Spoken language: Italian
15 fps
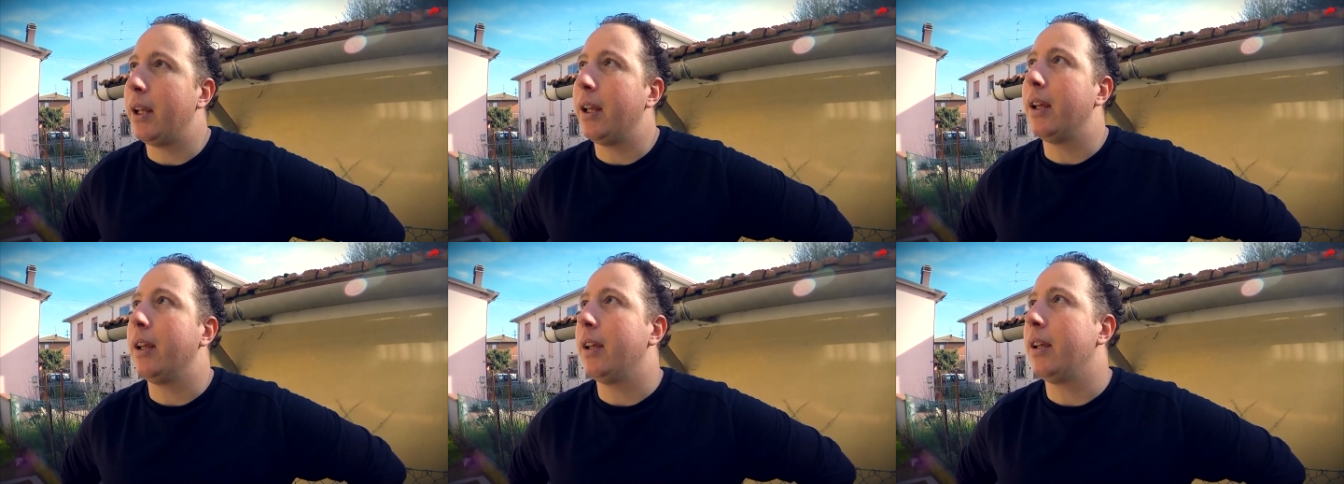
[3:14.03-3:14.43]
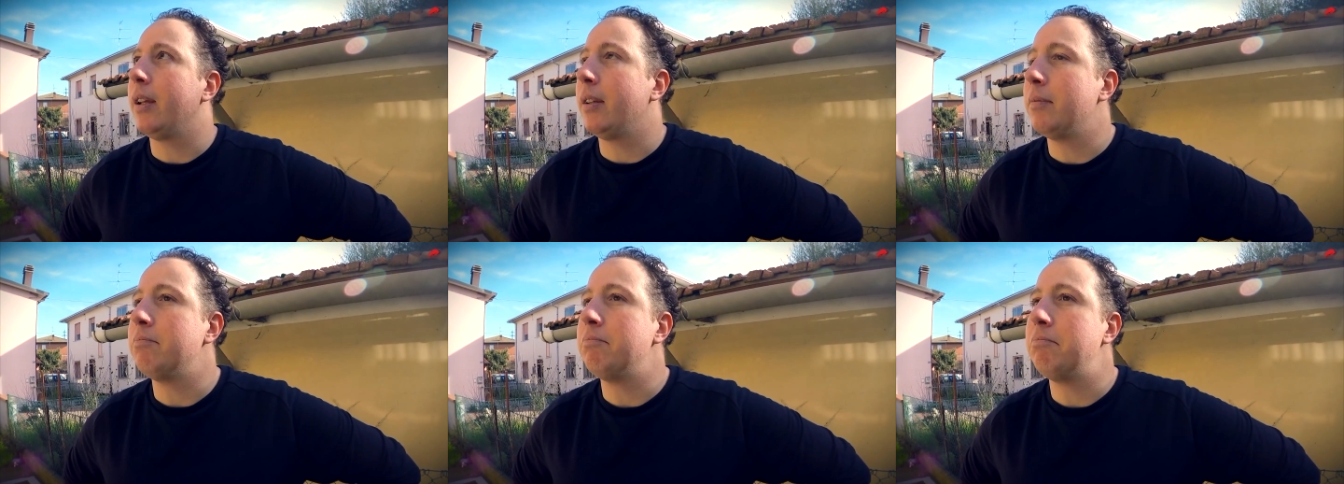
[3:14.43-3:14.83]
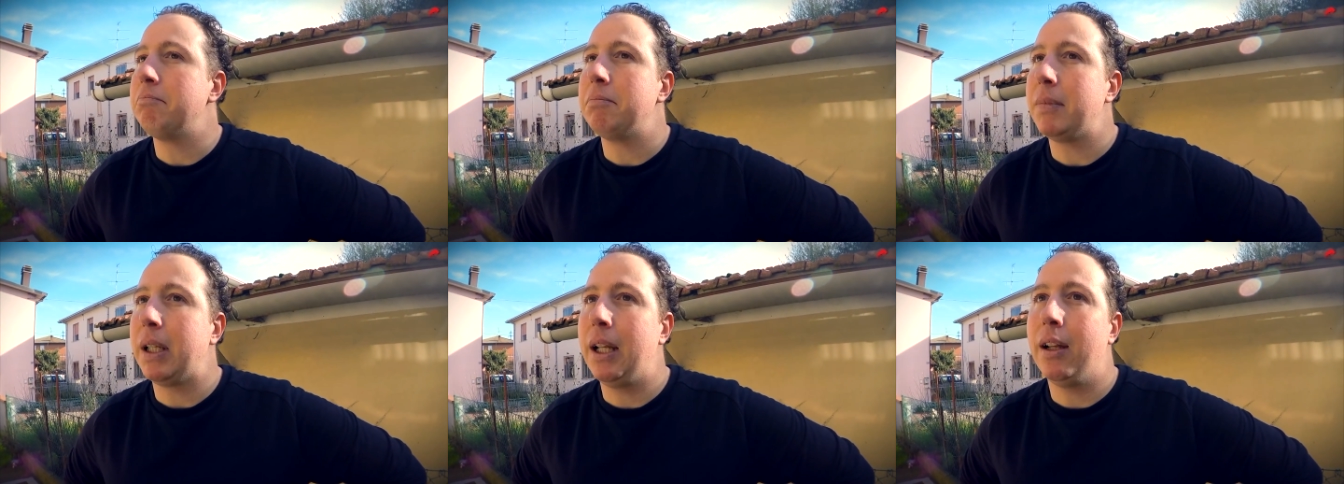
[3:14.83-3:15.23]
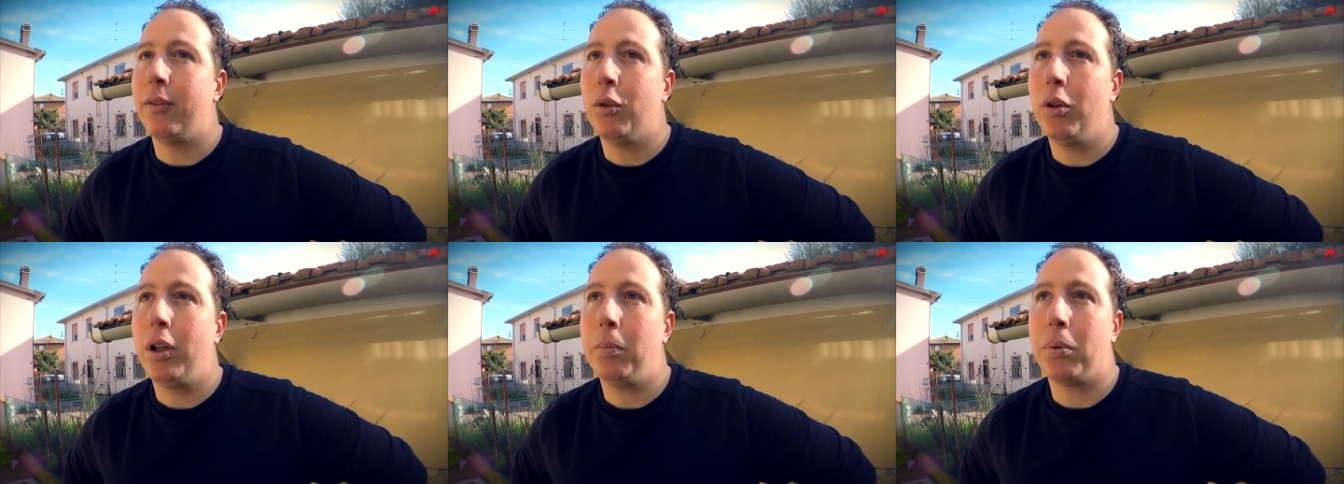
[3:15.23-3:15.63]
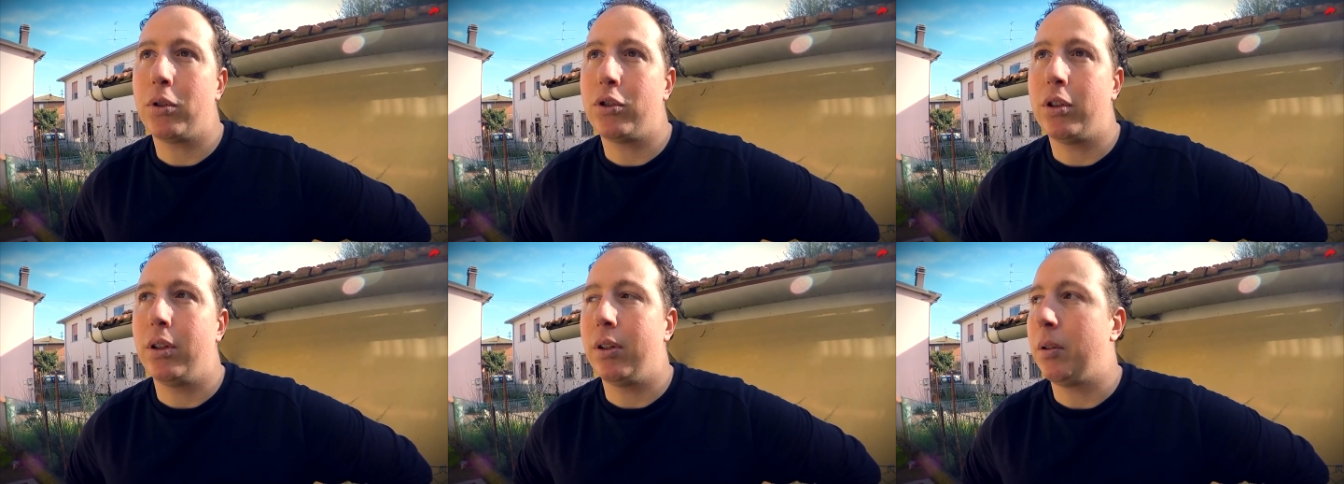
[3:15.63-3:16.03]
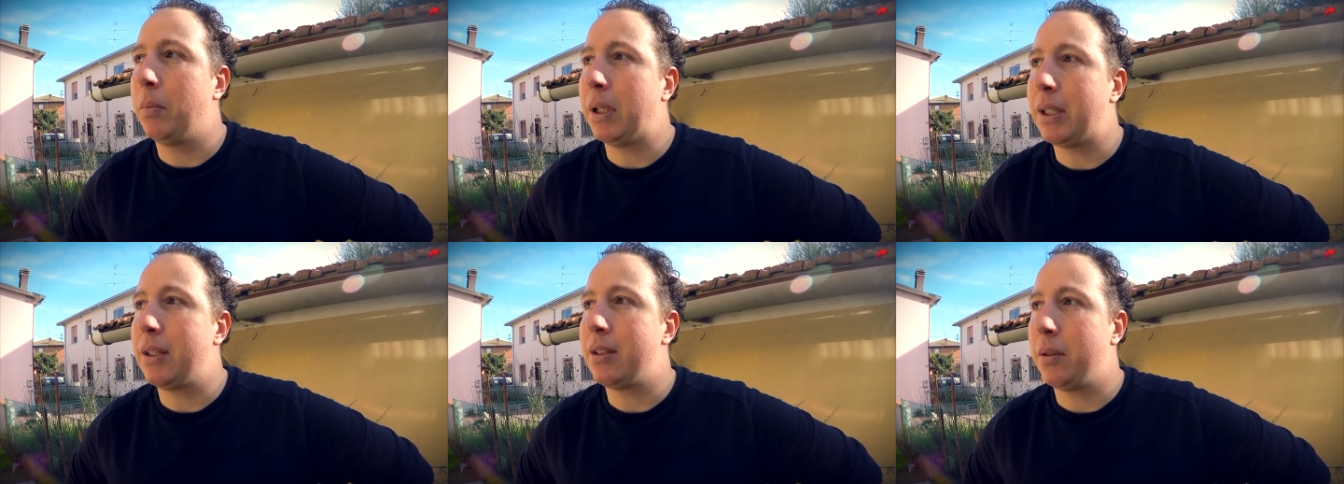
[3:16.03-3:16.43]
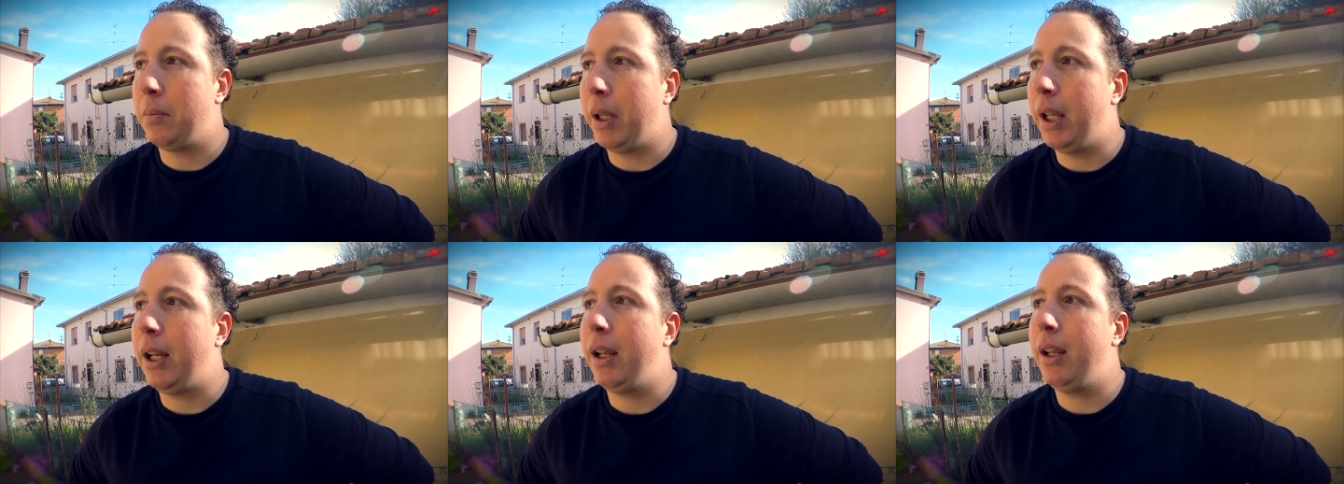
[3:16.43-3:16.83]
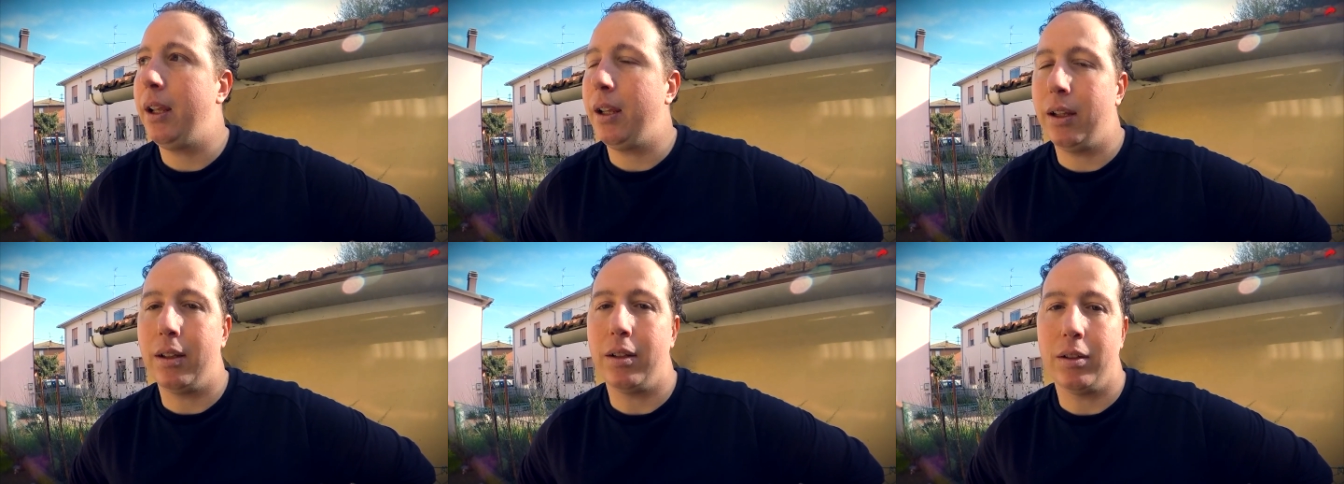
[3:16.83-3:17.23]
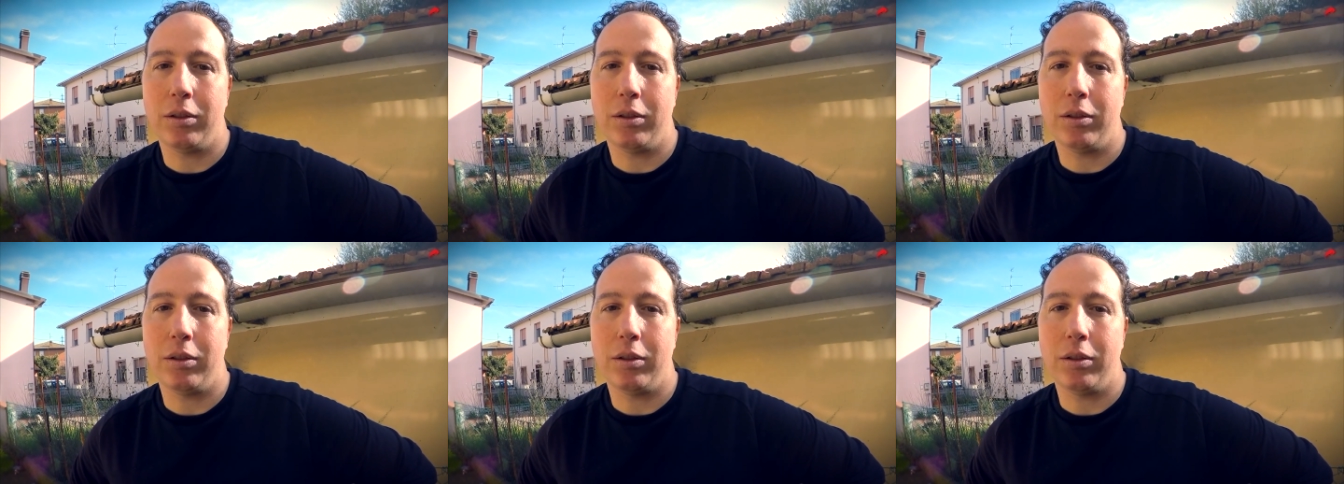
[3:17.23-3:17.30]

E, ehm, I lavori procedono abbastanza bene,